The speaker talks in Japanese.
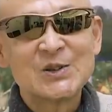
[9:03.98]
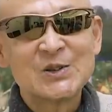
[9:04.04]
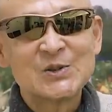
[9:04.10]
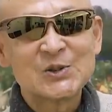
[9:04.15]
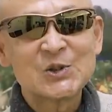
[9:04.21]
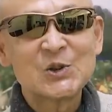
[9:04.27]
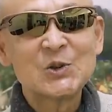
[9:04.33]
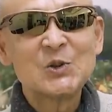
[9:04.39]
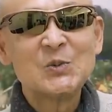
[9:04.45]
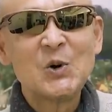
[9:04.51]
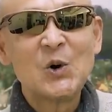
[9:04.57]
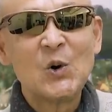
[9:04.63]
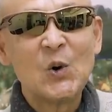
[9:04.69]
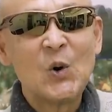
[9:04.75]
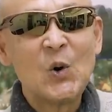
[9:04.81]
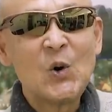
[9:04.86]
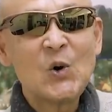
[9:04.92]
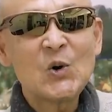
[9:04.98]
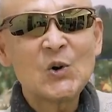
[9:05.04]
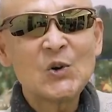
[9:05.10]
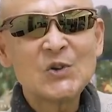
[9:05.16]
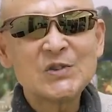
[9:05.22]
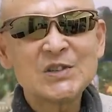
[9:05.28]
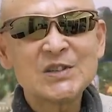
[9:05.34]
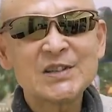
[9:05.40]
そのもう黄
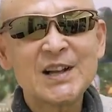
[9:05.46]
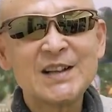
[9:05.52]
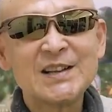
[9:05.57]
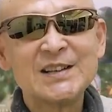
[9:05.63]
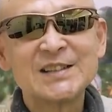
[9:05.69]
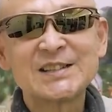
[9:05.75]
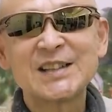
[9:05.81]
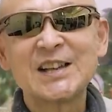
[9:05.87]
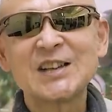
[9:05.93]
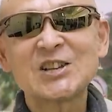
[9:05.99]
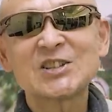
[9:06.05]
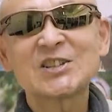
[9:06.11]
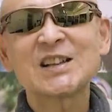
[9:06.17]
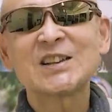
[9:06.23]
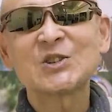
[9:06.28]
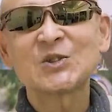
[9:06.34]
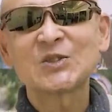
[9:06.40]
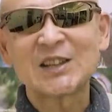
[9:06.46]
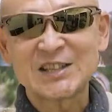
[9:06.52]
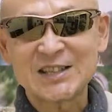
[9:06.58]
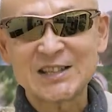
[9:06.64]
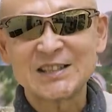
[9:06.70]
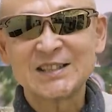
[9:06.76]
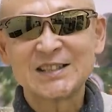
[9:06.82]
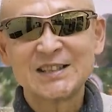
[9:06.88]
金時代に接した人た
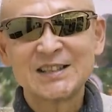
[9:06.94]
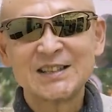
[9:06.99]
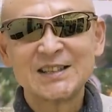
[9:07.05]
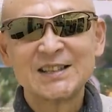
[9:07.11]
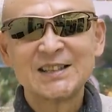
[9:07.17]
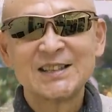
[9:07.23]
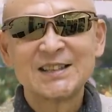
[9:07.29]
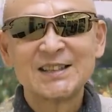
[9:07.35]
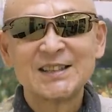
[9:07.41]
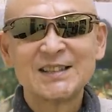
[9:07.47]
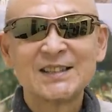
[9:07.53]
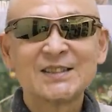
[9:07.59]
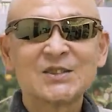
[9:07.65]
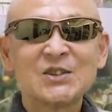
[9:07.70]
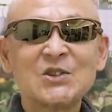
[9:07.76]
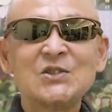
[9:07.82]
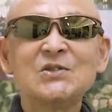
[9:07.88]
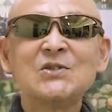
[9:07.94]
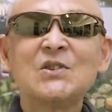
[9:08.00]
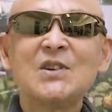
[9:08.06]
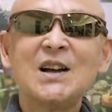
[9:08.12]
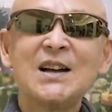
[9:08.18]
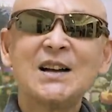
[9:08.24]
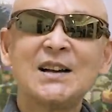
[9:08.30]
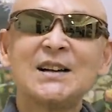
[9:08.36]
ち、というの
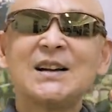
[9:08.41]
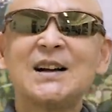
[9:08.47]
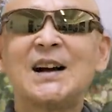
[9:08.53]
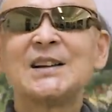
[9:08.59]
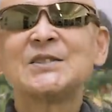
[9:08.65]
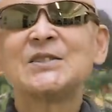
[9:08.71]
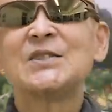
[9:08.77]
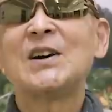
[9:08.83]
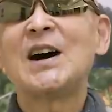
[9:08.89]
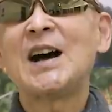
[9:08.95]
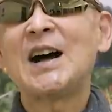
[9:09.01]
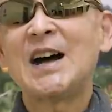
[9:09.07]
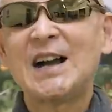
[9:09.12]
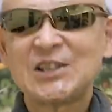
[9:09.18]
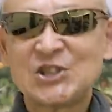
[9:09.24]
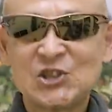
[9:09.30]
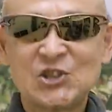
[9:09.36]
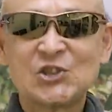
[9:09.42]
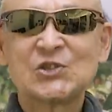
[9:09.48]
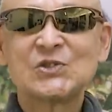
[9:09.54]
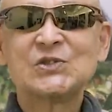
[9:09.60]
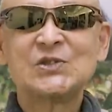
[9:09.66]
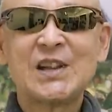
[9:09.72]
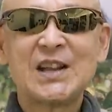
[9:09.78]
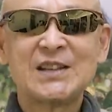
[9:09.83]
があの
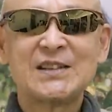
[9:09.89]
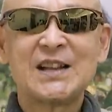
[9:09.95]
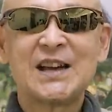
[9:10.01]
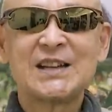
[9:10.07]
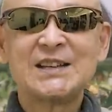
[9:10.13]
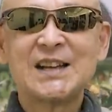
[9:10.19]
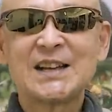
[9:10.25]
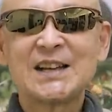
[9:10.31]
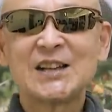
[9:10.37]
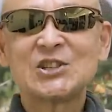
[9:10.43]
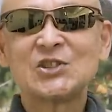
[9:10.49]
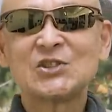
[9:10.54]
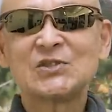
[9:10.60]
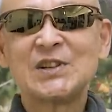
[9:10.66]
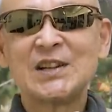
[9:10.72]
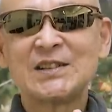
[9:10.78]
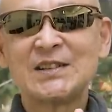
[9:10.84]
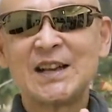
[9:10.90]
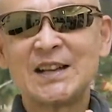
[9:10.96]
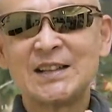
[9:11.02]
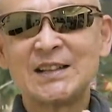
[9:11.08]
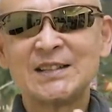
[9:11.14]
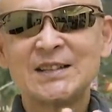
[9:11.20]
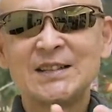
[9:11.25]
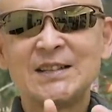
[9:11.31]
80年代70年
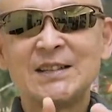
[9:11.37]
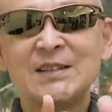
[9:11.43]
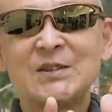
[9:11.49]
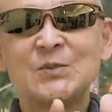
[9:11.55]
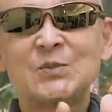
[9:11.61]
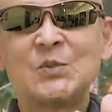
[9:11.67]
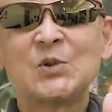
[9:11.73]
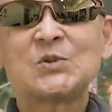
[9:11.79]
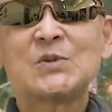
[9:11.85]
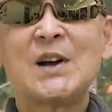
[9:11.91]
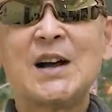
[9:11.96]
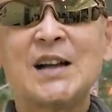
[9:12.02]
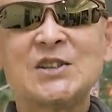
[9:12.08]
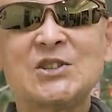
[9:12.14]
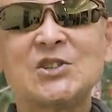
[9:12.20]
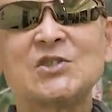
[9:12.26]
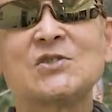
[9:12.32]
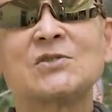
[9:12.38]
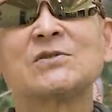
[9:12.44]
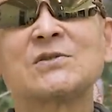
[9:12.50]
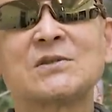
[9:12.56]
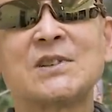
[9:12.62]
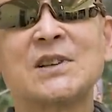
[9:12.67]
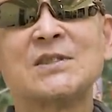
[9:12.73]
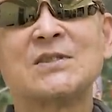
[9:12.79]
代、僕は80っ
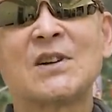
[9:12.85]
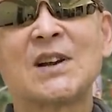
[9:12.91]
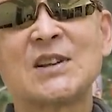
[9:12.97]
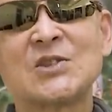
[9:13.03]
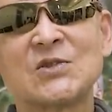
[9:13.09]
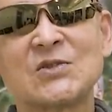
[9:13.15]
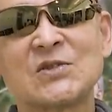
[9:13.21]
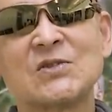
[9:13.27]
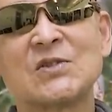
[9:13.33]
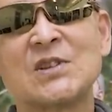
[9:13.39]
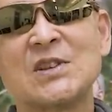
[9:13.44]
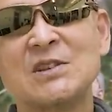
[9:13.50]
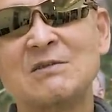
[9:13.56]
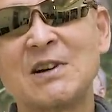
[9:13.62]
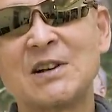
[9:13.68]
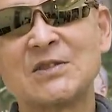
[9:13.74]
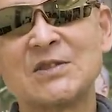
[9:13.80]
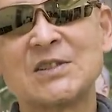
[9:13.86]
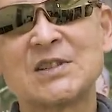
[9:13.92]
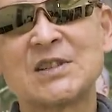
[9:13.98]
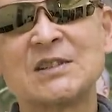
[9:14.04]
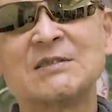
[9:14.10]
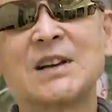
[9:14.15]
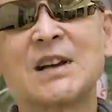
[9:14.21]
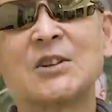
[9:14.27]
ていうのが一つのキーワードに
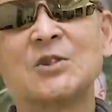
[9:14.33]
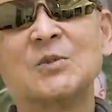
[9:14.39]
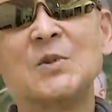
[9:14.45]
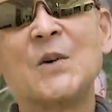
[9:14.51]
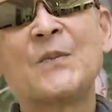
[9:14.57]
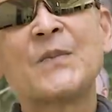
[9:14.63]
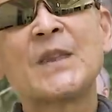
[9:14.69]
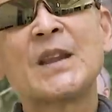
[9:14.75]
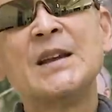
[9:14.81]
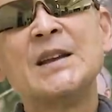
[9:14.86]
してるんだけども、